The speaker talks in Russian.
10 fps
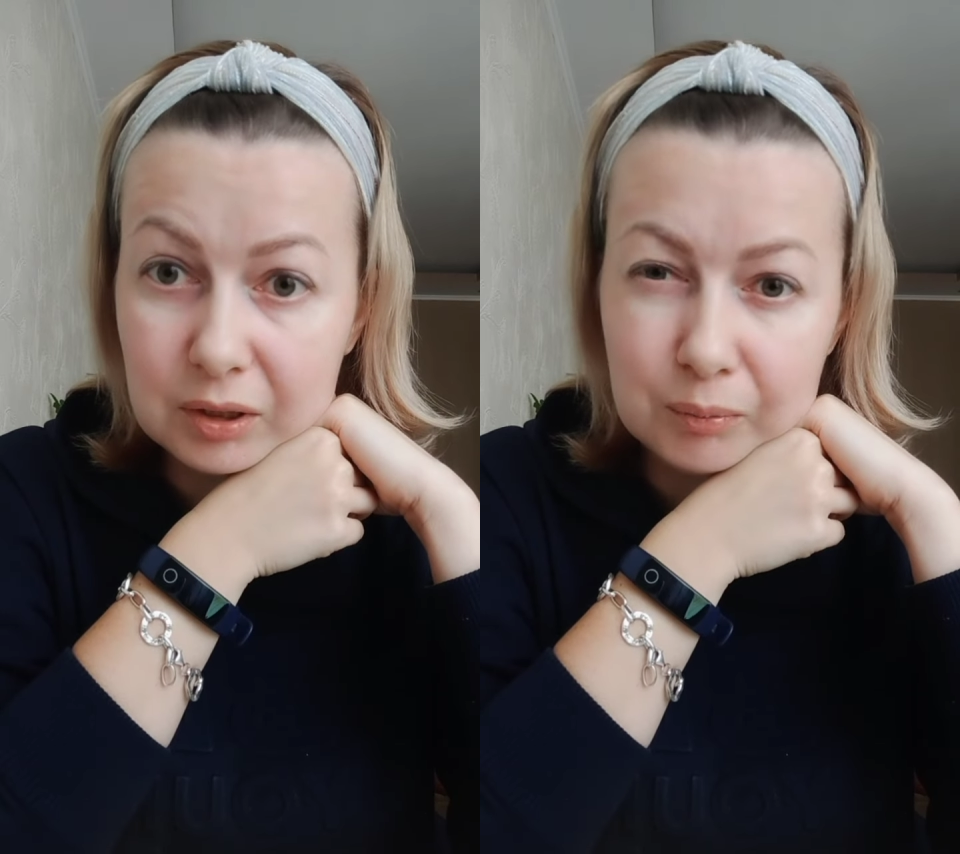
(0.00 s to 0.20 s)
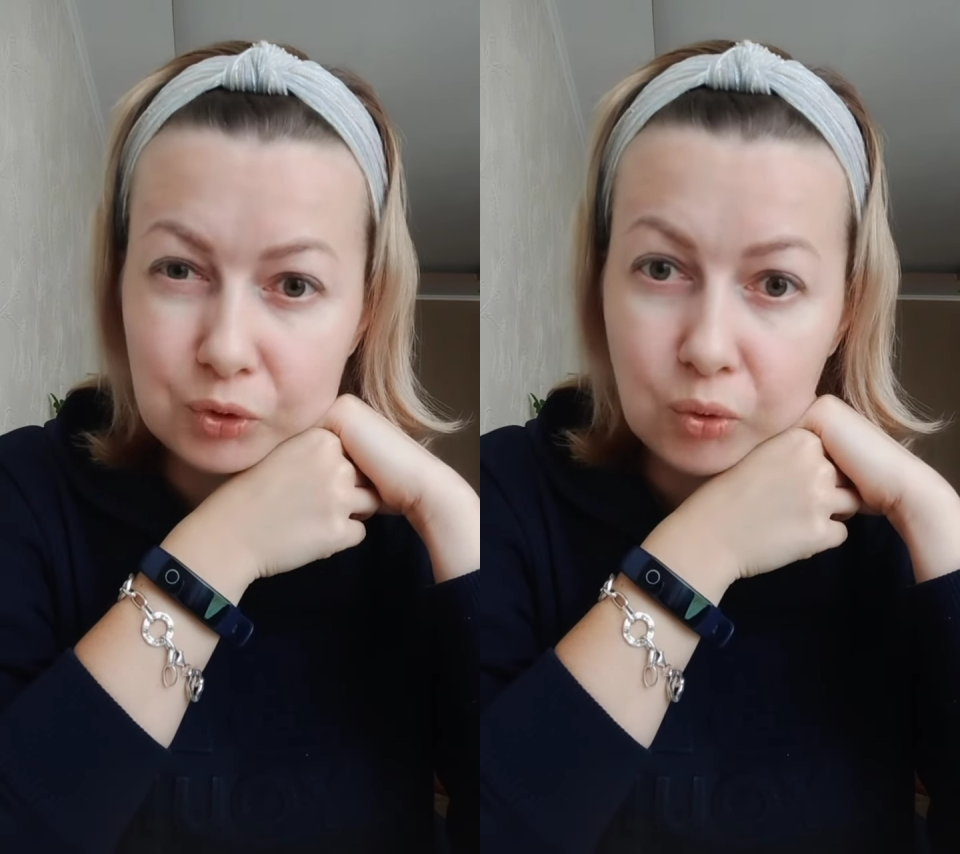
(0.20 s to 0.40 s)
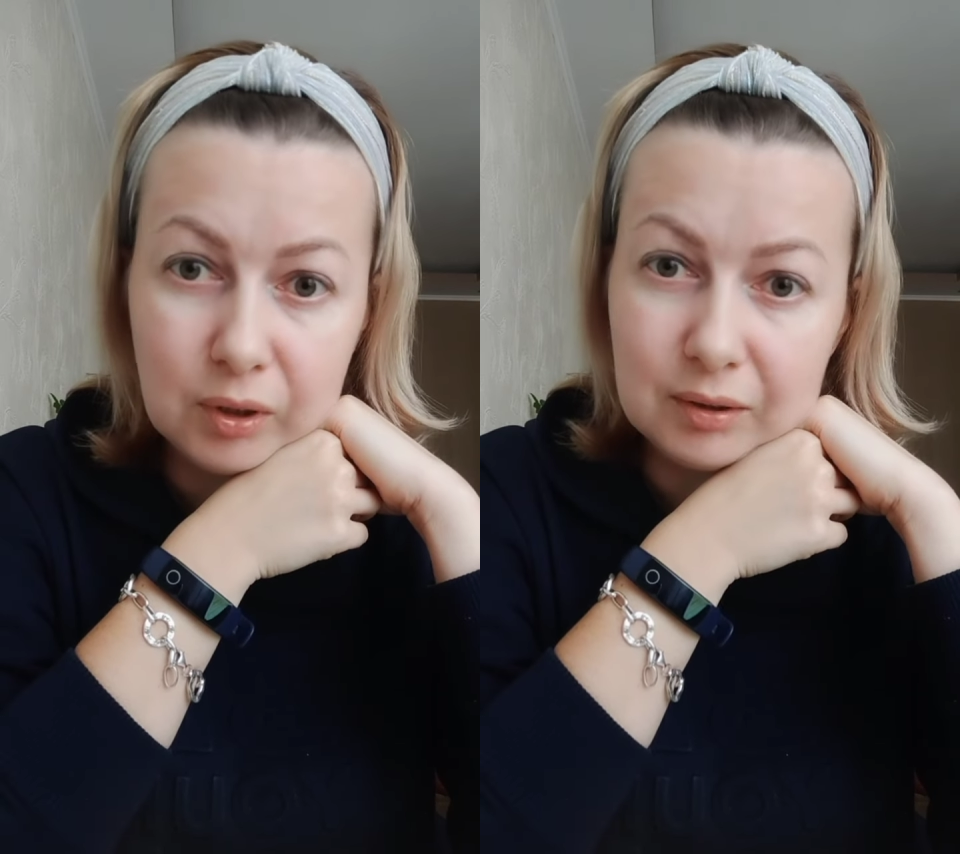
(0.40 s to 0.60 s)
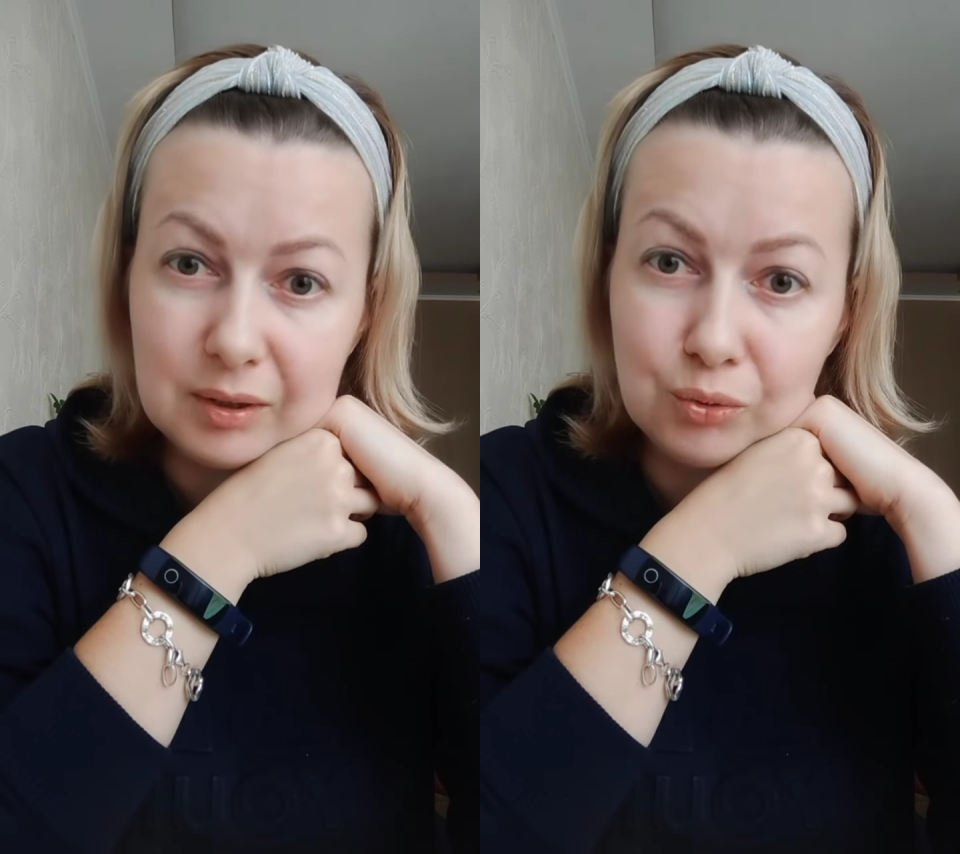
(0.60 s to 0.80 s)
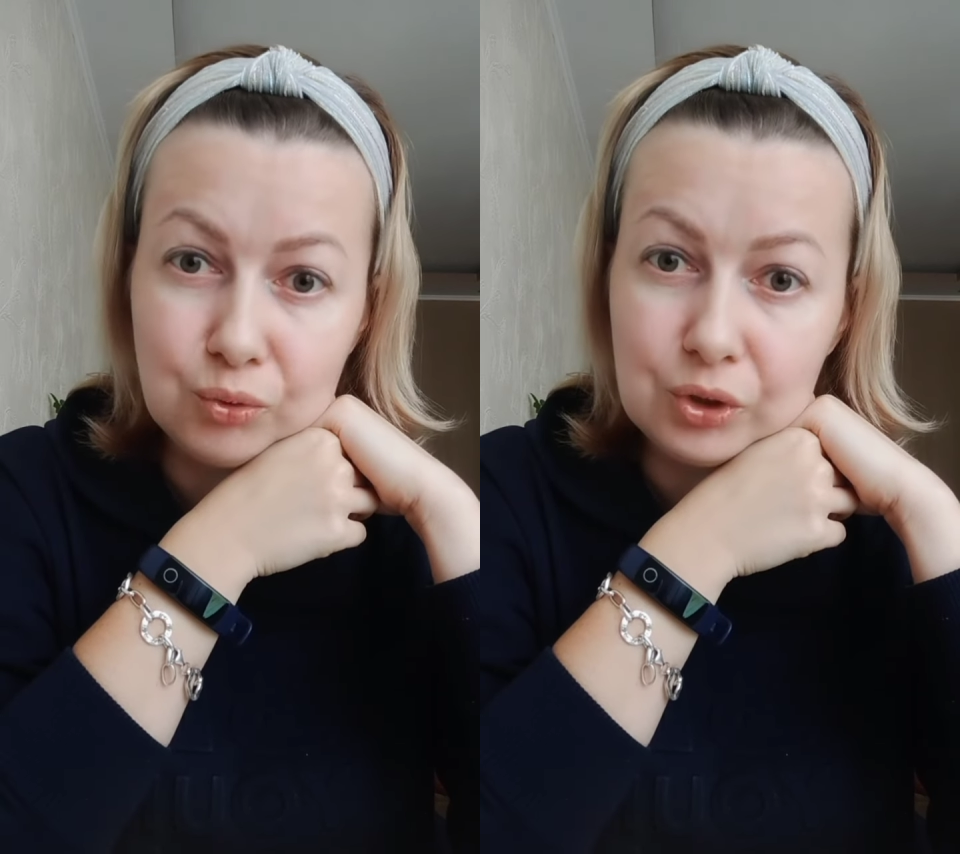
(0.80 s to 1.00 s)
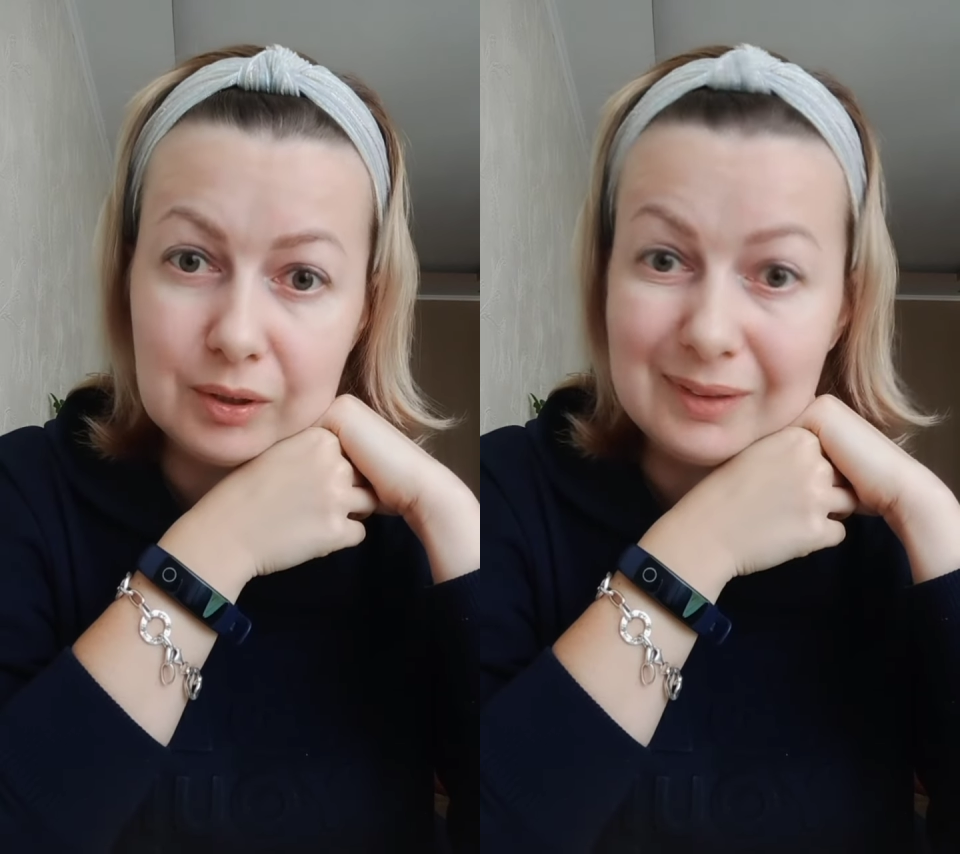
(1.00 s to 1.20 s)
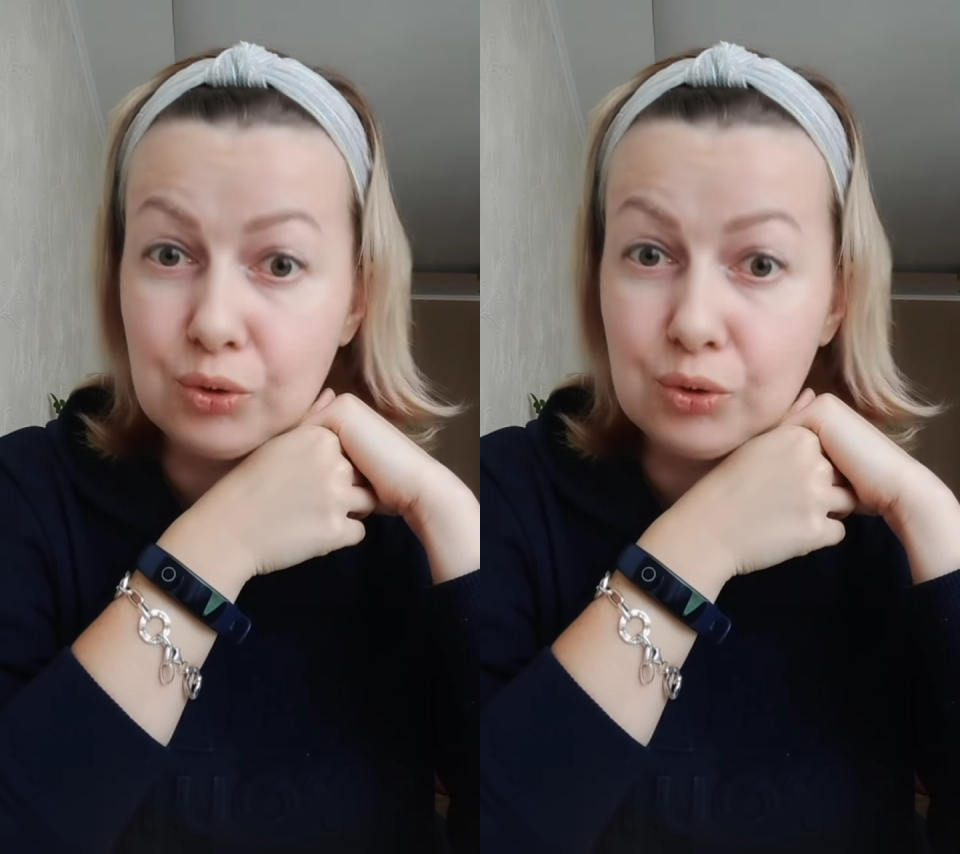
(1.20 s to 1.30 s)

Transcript: там сколько на сегодняшний день?